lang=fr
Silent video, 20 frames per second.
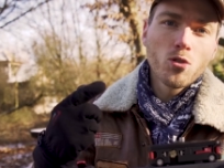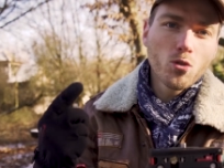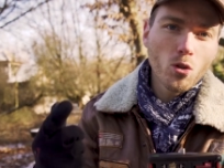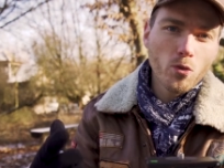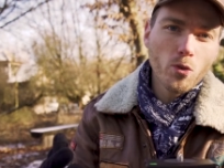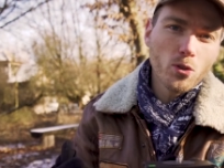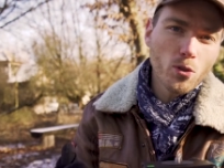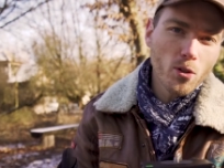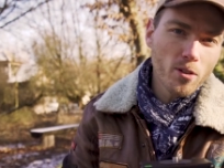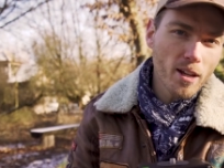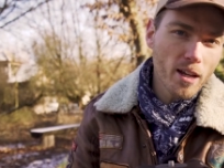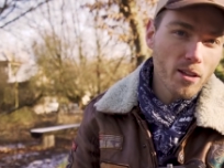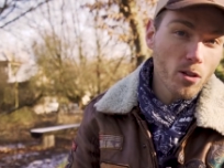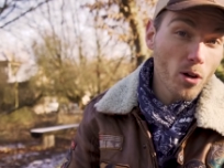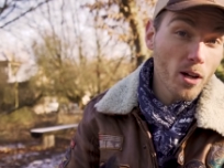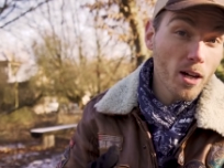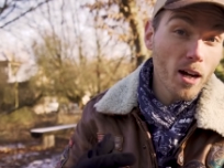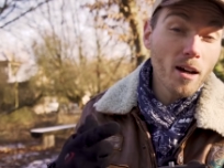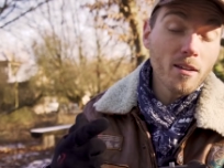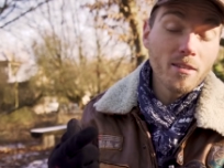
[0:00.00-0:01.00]
de votre
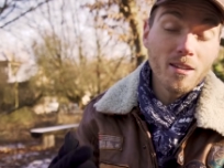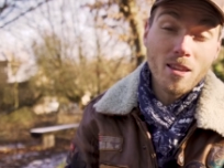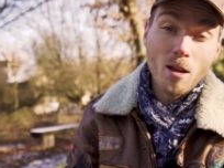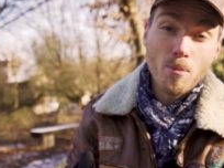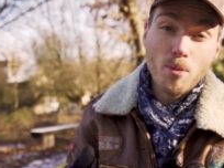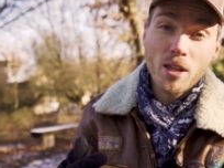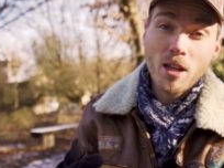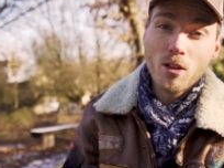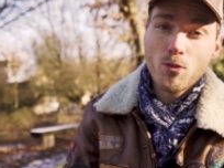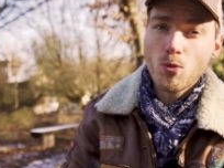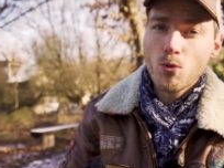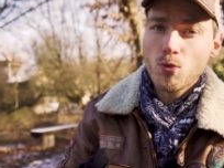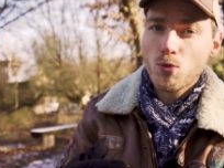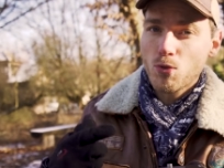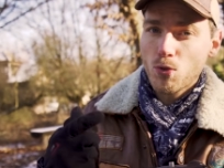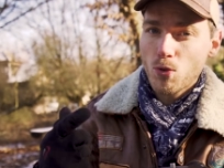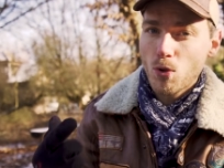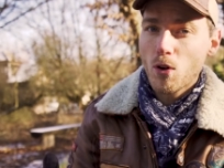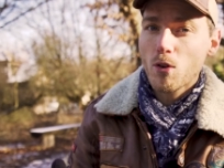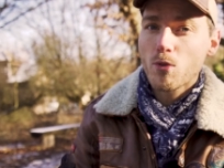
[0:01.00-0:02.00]
slider grâce à une application
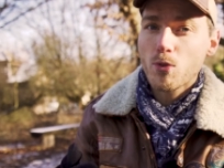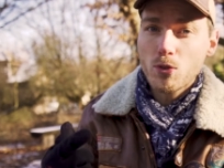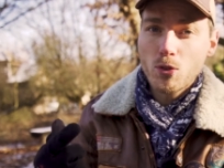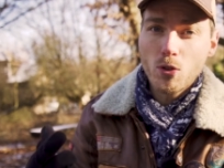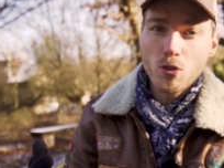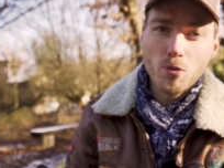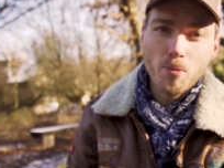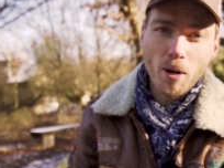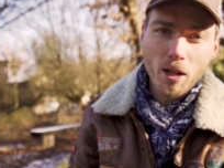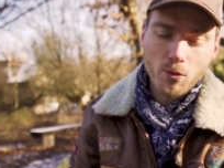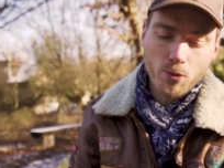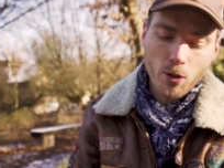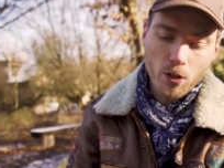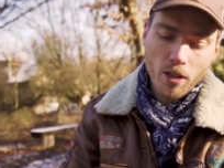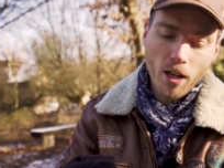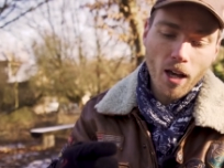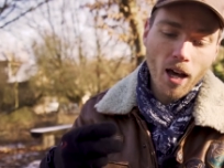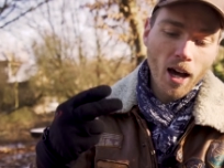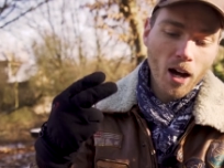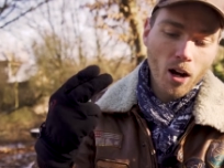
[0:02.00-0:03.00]
sur votre
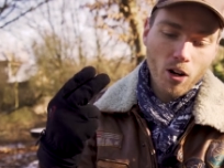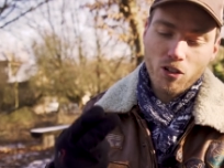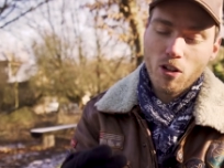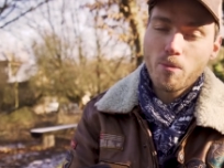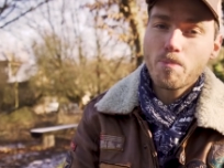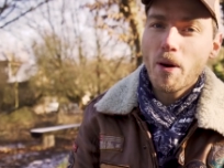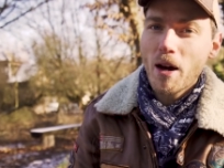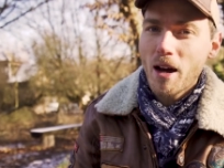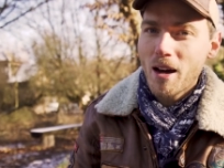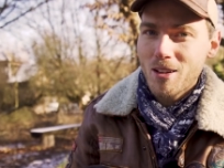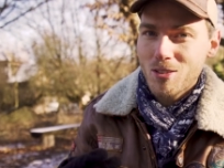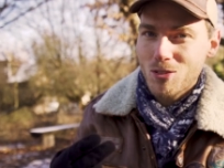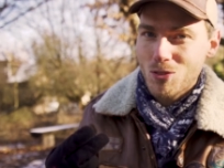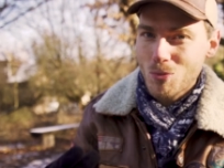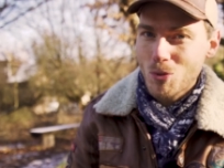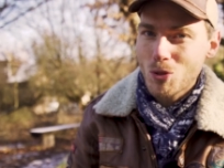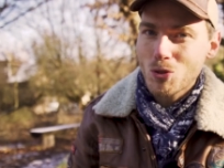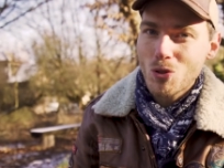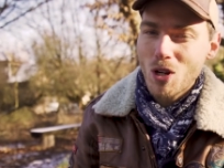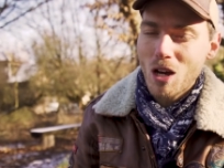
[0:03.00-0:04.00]
smartphone. Alors j'ai pas
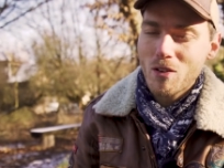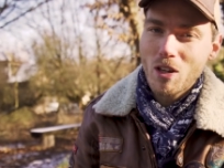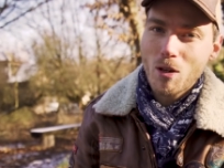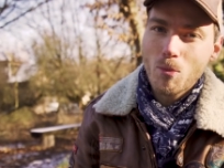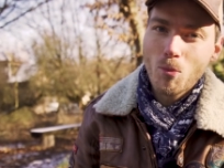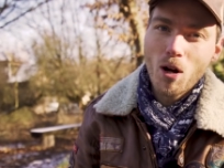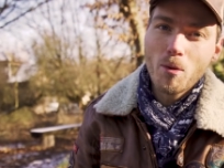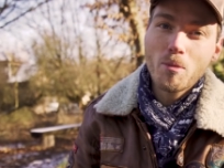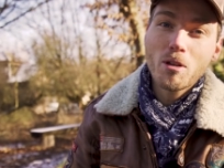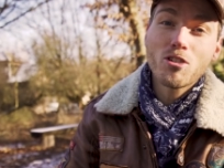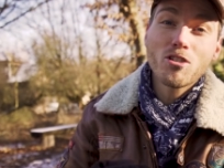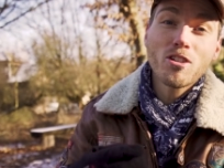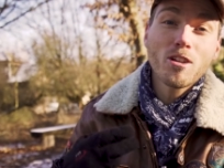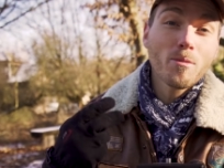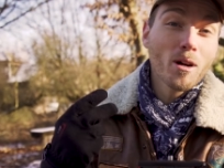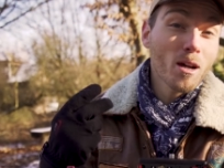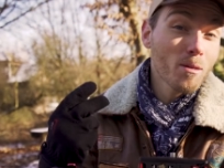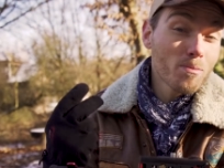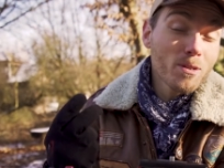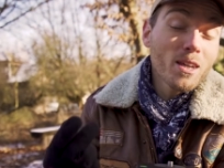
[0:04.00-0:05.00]
ce module avec moi, mais
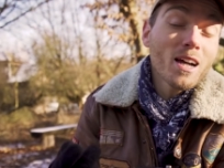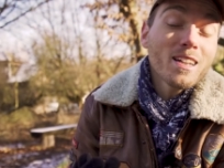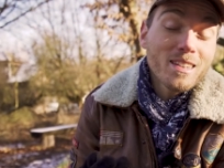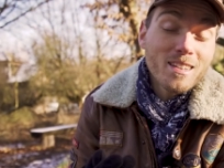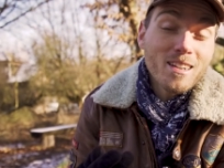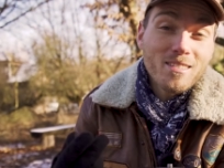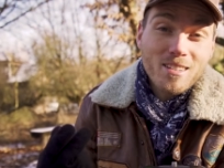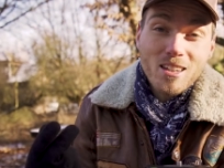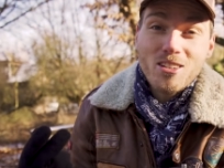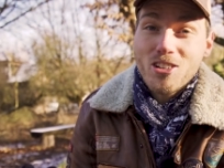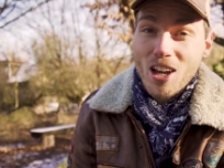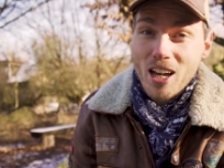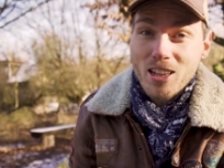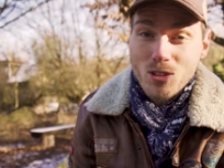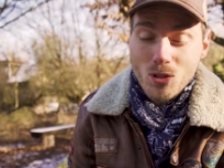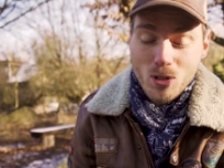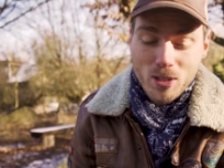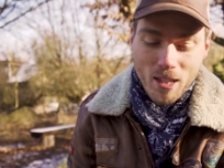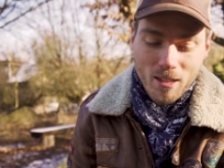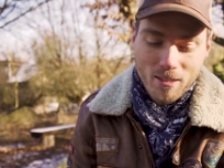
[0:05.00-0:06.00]
j'aimerais bien le tester, j'ai
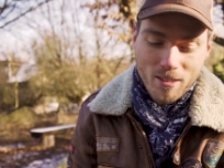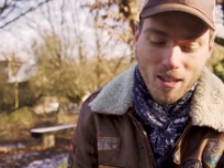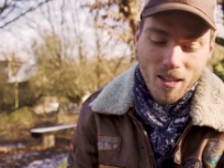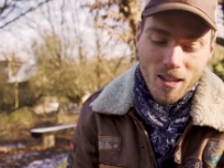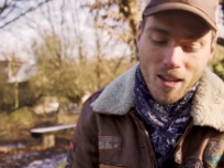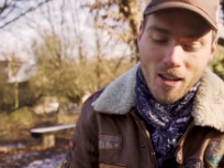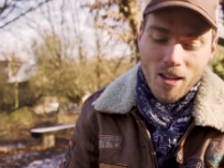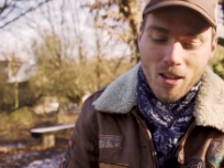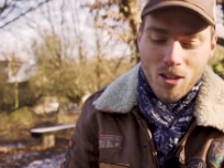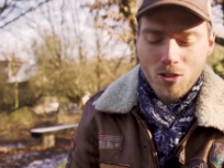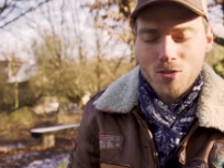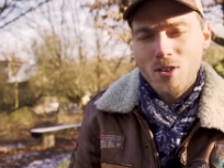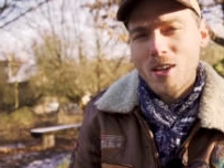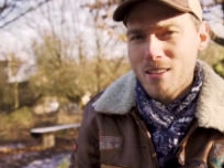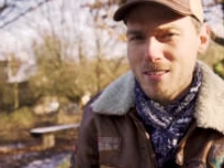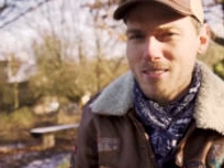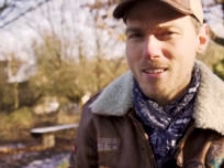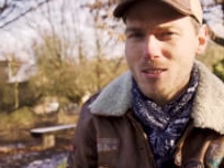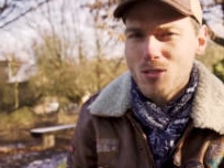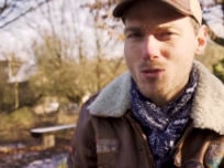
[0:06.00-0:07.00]
hâte de le tester, je vais
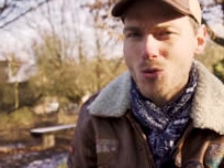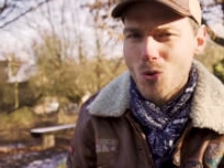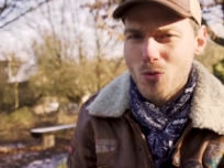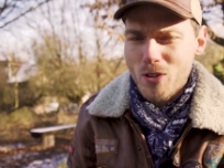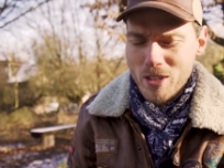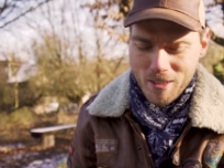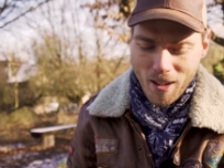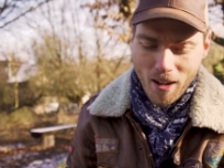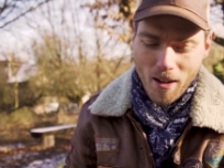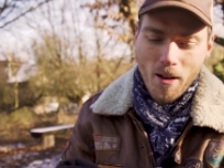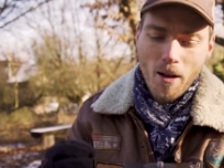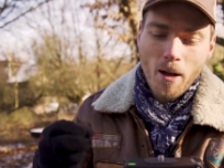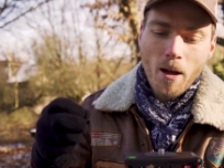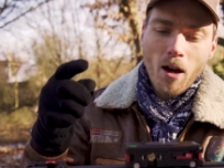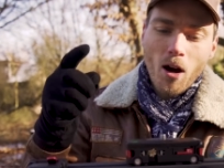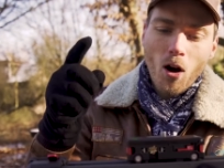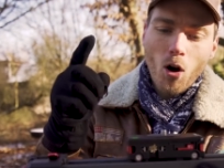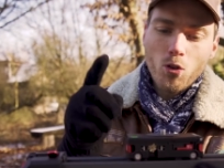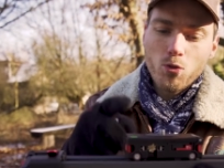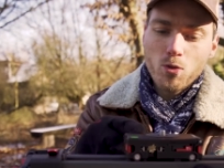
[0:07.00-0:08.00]
essayer de trouver ça.
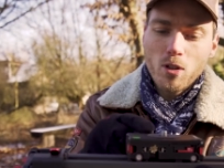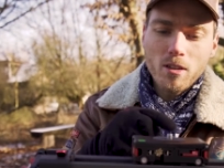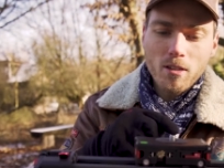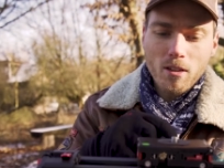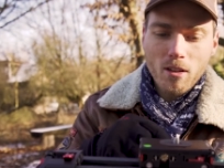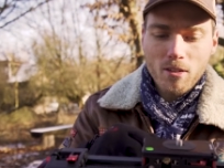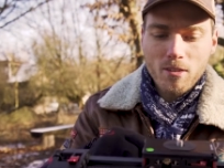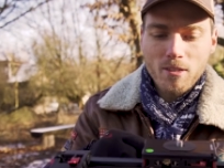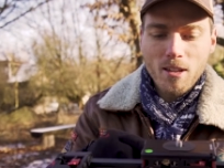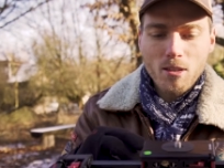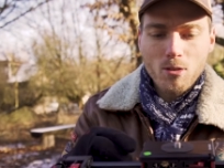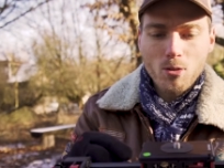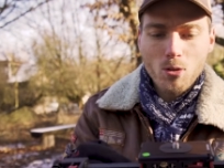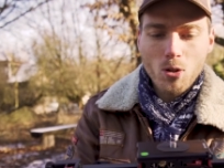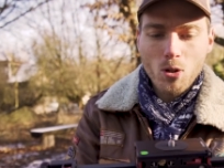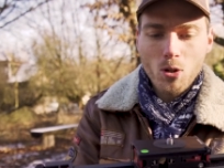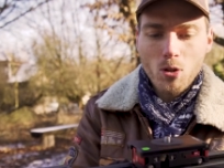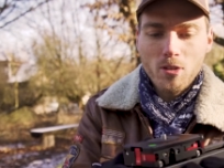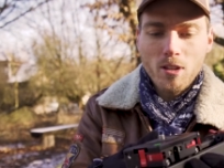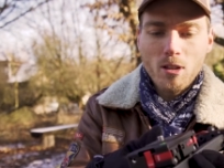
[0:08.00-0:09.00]
Ensuite, cette
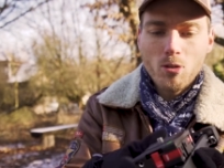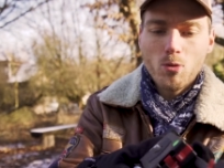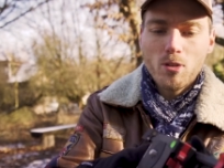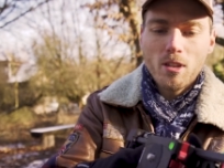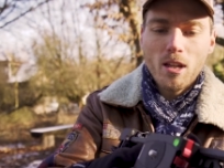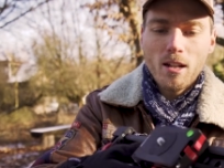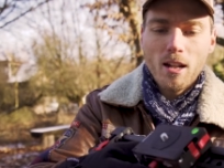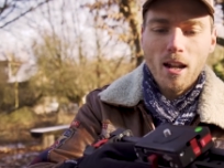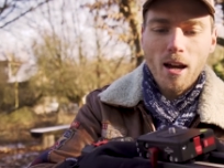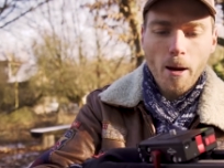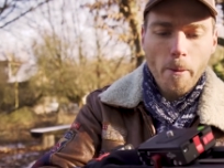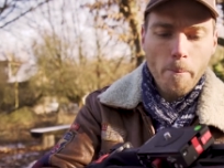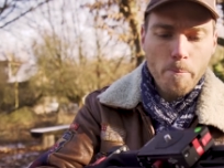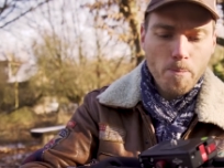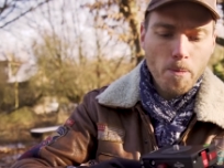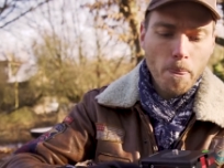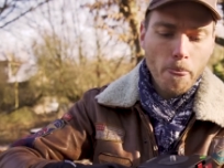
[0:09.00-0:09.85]
euh, tête-là,